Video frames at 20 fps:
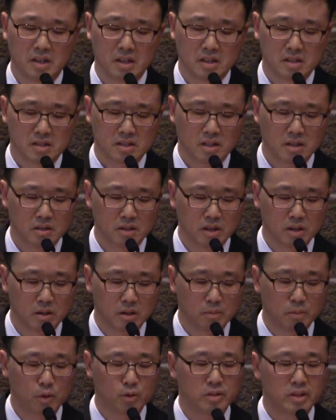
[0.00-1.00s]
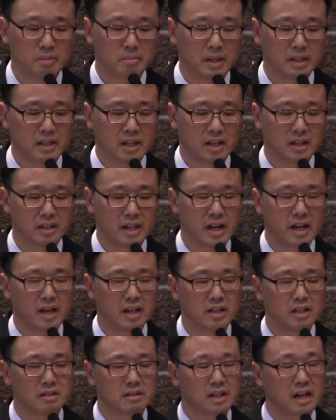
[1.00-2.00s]
성경을 볼 때마다 내가
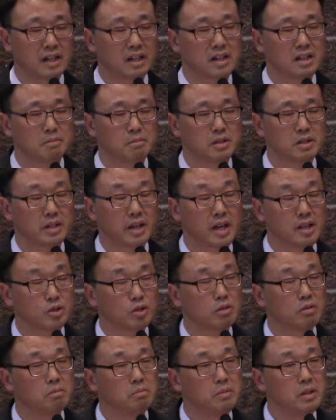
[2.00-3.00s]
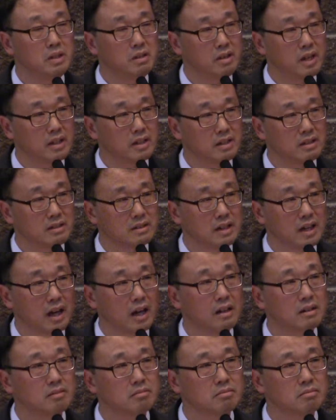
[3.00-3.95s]
이런 하나님을 계속 믿어야 되는가?